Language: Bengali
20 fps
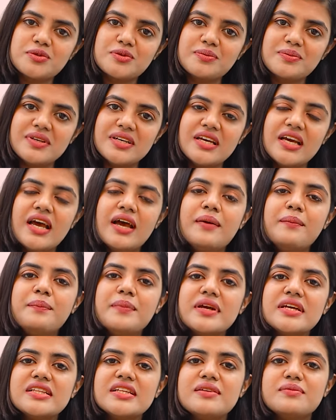করবে
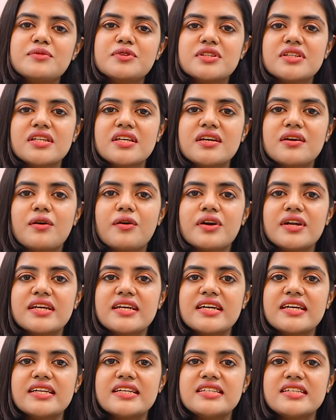মেয়েদের মধ্যে
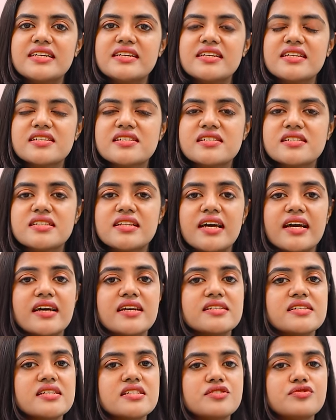অনেকেরই টেন্ডেন্সি
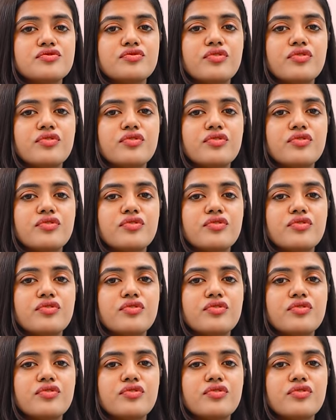দেখা যায় যে